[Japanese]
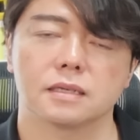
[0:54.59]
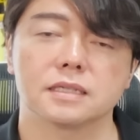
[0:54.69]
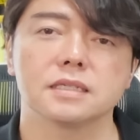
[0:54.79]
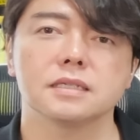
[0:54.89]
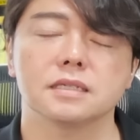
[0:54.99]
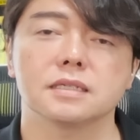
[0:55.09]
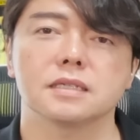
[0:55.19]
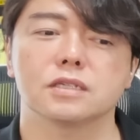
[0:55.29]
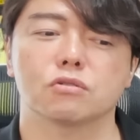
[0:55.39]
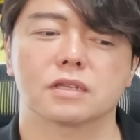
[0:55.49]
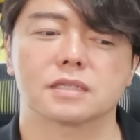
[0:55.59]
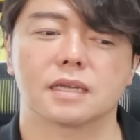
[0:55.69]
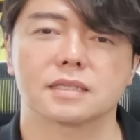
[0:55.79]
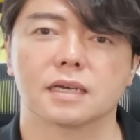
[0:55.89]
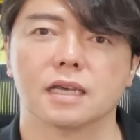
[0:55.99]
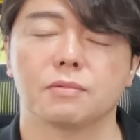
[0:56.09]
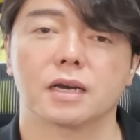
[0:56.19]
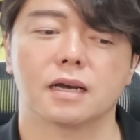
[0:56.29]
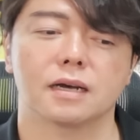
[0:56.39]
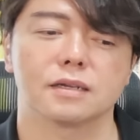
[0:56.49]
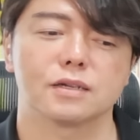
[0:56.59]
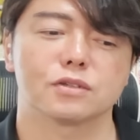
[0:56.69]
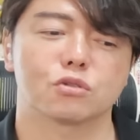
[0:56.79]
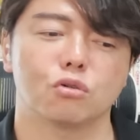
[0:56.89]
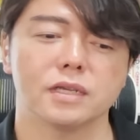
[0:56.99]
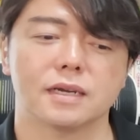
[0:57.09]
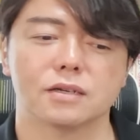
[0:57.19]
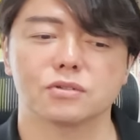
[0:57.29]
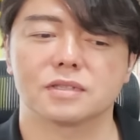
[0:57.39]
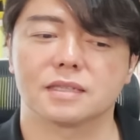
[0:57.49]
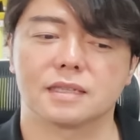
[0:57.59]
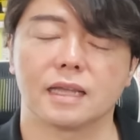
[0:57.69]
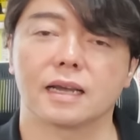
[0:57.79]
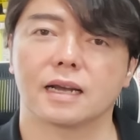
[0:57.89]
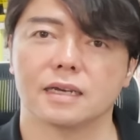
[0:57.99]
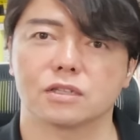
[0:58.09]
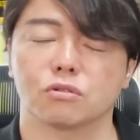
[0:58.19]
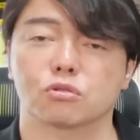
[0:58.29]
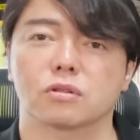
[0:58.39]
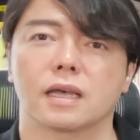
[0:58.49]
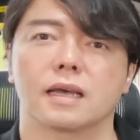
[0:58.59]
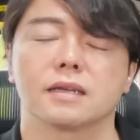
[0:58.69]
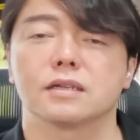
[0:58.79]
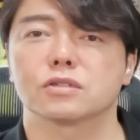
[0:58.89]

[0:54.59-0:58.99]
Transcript: 1日1日のですね、下げ幅がとにかくでかいということで、